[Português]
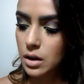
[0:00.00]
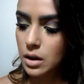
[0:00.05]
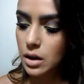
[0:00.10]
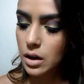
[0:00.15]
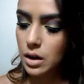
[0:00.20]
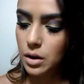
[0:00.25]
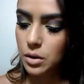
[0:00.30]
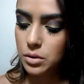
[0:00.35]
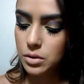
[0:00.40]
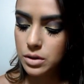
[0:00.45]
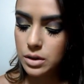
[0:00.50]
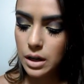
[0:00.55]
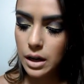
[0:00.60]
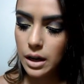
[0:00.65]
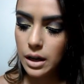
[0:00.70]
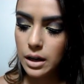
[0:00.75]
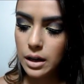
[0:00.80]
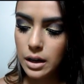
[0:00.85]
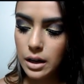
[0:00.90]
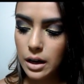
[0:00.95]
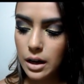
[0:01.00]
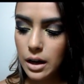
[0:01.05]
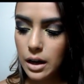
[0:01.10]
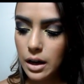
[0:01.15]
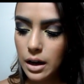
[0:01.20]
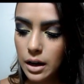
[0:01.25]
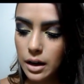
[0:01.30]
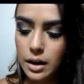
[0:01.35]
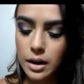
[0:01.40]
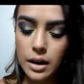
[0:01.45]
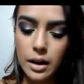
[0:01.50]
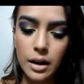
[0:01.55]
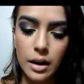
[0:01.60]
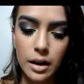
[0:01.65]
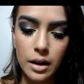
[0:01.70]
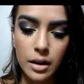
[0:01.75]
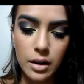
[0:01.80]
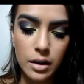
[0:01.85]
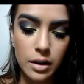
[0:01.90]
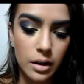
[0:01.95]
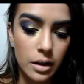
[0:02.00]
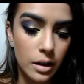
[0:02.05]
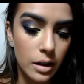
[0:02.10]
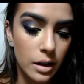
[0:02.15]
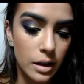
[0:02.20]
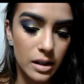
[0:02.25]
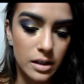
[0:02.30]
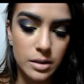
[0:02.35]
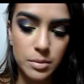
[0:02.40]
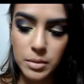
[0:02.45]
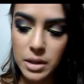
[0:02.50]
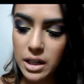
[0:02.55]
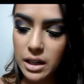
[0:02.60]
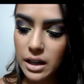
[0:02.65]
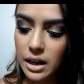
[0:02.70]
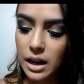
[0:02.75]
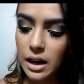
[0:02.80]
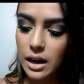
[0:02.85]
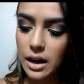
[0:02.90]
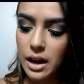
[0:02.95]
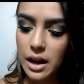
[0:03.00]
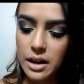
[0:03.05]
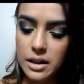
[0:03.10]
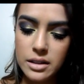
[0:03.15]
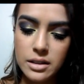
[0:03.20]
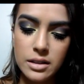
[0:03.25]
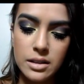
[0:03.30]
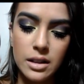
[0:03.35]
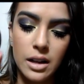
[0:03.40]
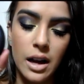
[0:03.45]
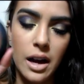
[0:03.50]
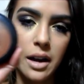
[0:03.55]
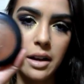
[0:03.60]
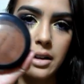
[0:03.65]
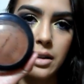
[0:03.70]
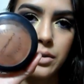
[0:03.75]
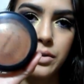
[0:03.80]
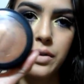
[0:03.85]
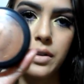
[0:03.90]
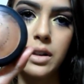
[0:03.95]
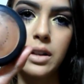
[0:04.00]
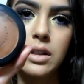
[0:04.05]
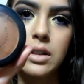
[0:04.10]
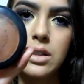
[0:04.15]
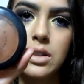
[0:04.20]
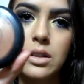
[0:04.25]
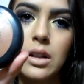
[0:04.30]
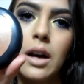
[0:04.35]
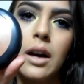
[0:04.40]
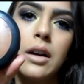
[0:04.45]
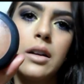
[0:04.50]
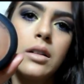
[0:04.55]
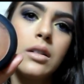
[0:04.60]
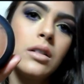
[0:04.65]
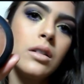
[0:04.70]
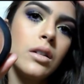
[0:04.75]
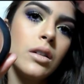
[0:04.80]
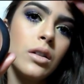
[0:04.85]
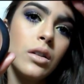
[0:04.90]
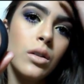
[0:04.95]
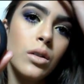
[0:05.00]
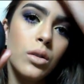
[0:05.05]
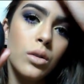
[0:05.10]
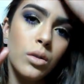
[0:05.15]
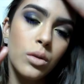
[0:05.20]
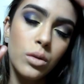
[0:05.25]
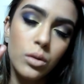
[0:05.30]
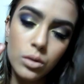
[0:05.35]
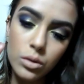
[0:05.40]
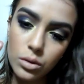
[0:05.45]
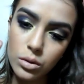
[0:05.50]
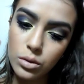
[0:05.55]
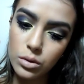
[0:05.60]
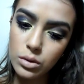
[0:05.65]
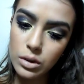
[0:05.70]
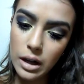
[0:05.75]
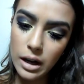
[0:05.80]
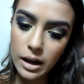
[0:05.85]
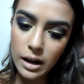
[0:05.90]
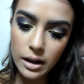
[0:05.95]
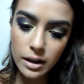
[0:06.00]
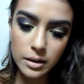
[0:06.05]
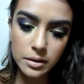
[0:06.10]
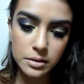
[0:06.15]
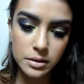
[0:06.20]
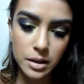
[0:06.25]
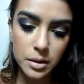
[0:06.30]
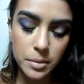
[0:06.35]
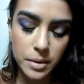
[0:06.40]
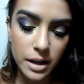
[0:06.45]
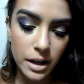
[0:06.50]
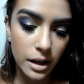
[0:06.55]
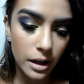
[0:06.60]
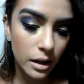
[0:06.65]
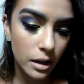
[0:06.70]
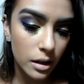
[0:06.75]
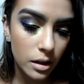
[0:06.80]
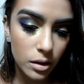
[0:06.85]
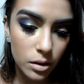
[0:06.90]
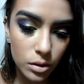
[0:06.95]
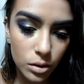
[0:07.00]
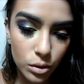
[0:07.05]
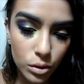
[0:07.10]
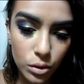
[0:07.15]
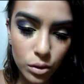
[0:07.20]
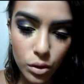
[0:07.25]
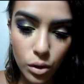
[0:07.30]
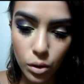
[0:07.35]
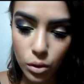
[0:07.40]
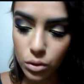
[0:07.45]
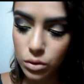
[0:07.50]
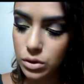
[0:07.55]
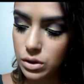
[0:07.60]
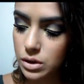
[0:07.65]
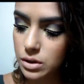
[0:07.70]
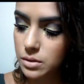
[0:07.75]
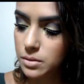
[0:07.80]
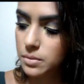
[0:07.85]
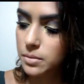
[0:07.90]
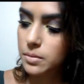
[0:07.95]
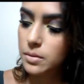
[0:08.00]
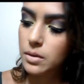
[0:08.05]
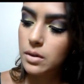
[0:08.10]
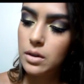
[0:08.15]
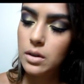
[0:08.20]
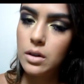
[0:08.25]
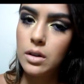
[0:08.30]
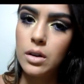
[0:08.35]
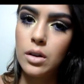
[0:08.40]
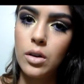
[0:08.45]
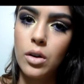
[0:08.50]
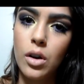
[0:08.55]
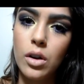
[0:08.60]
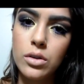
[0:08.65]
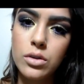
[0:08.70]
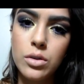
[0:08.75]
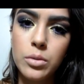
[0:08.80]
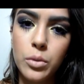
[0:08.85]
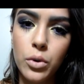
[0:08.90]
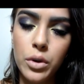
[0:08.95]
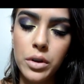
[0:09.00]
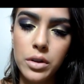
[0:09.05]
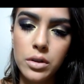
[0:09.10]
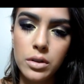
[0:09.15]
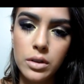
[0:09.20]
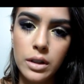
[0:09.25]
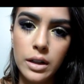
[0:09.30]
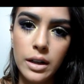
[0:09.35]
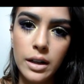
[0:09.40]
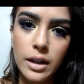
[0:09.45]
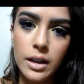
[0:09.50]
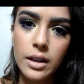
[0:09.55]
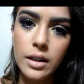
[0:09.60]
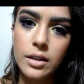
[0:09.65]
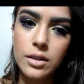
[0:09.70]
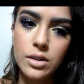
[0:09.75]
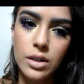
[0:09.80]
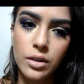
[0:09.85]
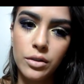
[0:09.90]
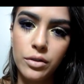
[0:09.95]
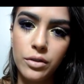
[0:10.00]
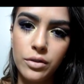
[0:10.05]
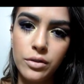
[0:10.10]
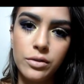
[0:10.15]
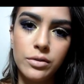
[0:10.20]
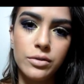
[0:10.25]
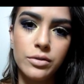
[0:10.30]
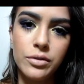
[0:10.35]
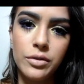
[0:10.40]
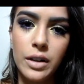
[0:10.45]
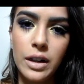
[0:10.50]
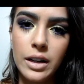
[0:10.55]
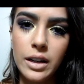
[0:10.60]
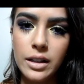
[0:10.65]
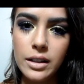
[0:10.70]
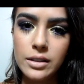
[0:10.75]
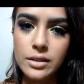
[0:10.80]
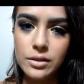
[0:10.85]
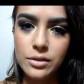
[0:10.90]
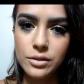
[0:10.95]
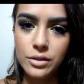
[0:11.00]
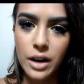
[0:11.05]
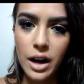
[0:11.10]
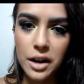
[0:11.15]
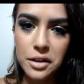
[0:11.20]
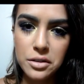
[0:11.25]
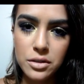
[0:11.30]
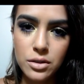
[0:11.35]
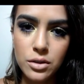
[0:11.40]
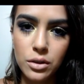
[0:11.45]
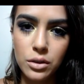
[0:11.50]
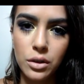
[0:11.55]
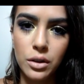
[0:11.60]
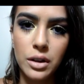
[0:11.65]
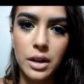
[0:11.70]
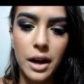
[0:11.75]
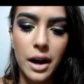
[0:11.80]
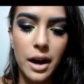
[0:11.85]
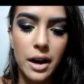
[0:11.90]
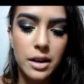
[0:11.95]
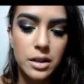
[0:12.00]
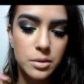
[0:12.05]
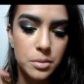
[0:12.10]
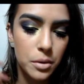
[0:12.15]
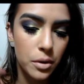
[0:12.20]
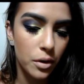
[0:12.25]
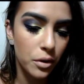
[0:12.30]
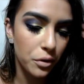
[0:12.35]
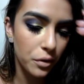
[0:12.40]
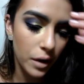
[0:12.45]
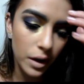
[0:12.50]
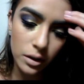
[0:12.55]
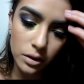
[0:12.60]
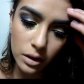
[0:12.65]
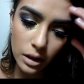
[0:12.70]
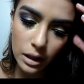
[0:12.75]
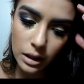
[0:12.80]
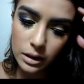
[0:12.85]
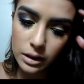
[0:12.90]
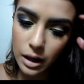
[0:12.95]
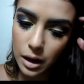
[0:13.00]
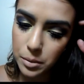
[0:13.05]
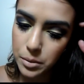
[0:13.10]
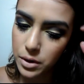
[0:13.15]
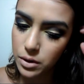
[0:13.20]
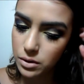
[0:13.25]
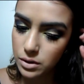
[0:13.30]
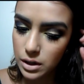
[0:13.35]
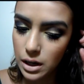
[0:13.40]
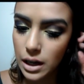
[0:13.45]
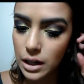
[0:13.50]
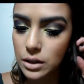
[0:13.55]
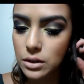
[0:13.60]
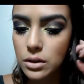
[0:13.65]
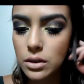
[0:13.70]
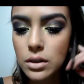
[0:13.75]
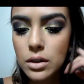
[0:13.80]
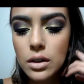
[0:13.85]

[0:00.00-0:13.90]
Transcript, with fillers: eu usei é, esse Mineraline Sky Finish, tá? O da, da MAC, o Gold. Eu gosto muito dele, já falei em vários tutoriais, porque o efeito que ele dá bronzeado